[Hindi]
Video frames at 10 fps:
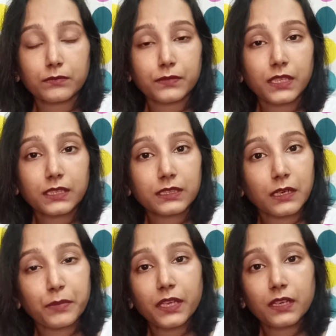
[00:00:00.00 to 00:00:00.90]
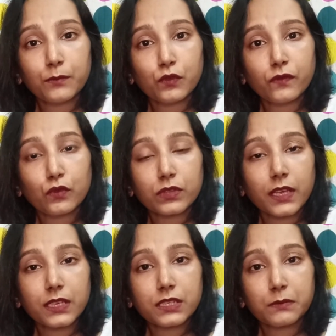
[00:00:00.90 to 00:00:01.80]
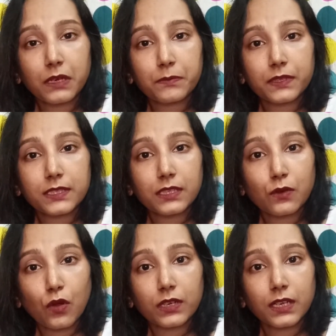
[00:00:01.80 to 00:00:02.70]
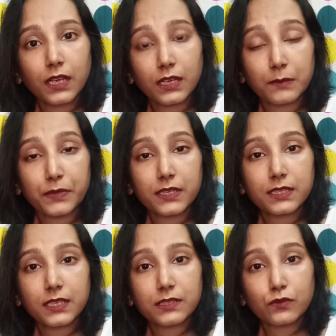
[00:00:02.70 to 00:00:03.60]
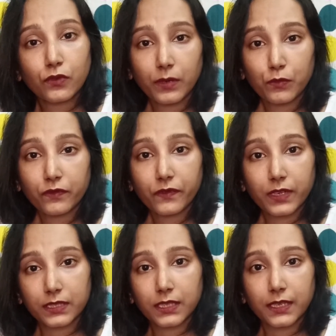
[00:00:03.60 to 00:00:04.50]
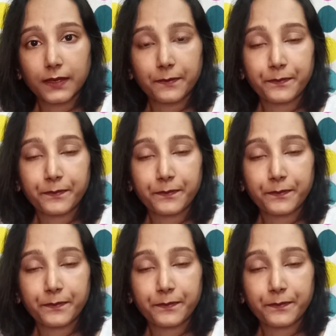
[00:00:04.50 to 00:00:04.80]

ये तभी रिमूव होता है जब आप किसी कॉटन या कपड़े से इसको रिमूव करते हैं